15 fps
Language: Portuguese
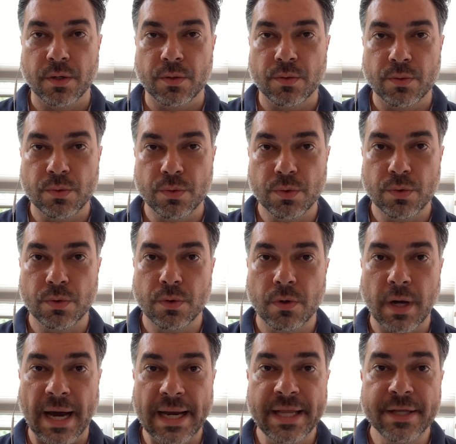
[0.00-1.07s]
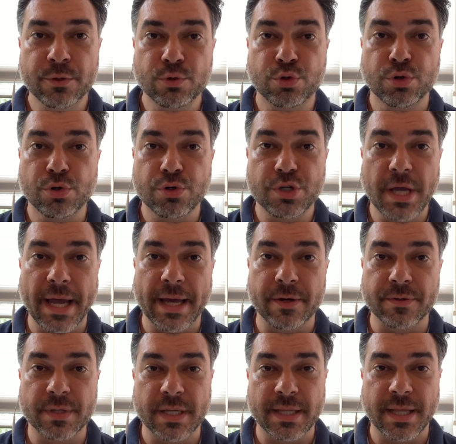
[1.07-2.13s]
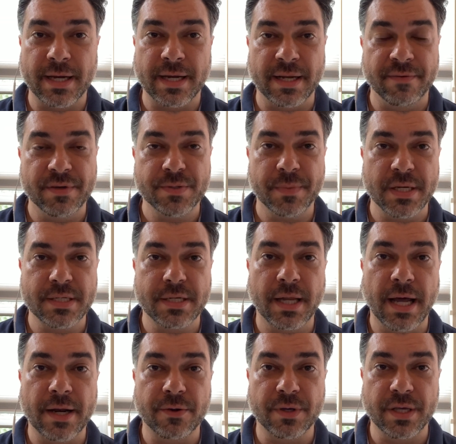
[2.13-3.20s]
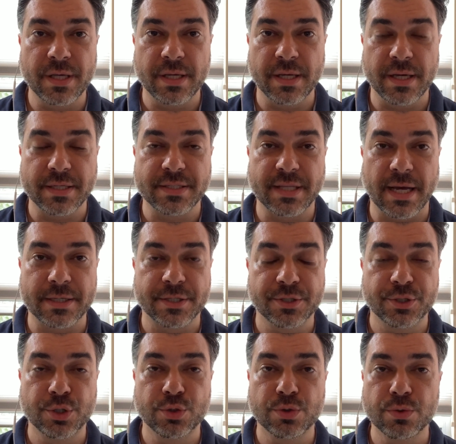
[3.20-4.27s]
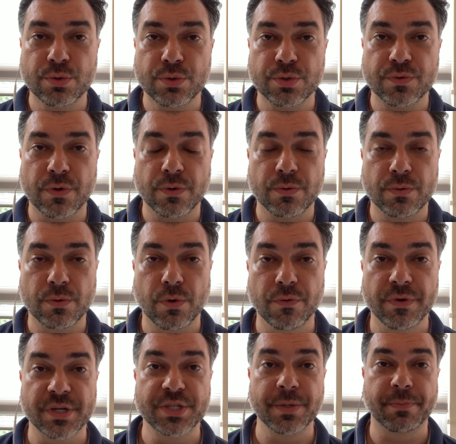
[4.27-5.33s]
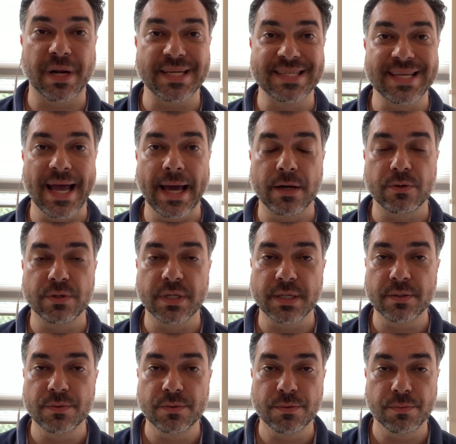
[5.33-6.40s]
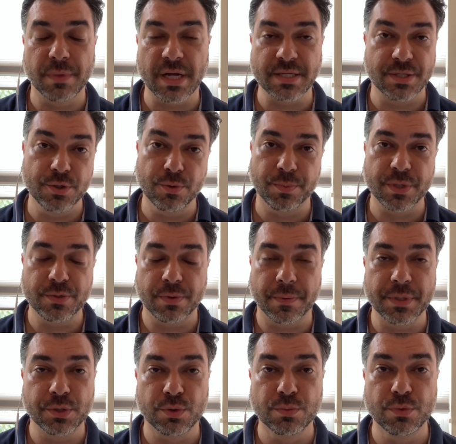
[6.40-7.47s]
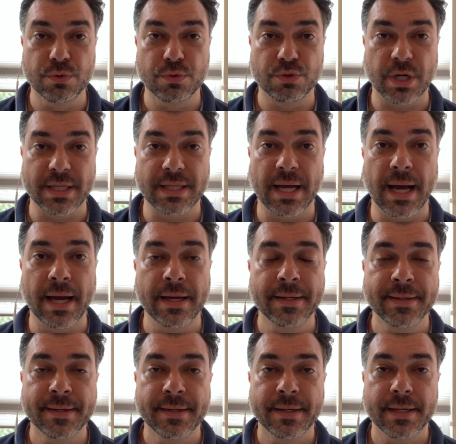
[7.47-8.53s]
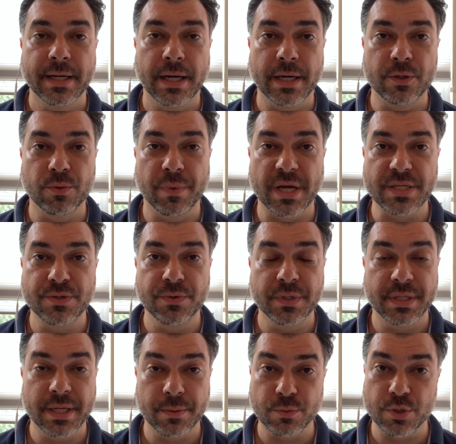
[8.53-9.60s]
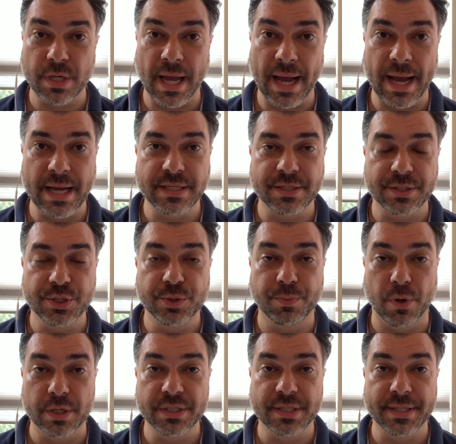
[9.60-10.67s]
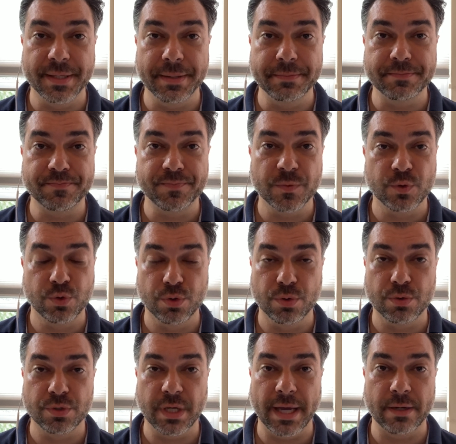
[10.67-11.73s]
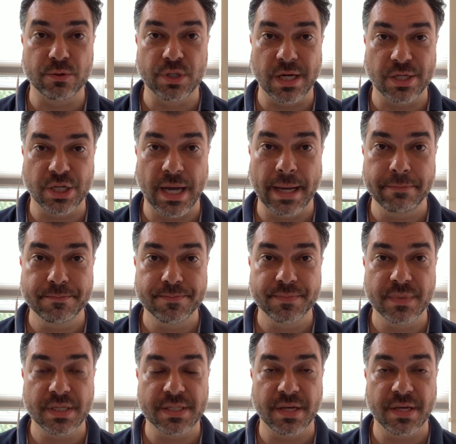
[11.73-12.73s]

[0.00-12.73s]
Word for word: O rally do juro zero, né? Tá cada vez mais claro que as taxas de juros vão convergir para zero, né? No Brasil, principalmente no mundo já tá. Ah, no Brasil, em termos reais, a gente pode ter juro zero já já, né?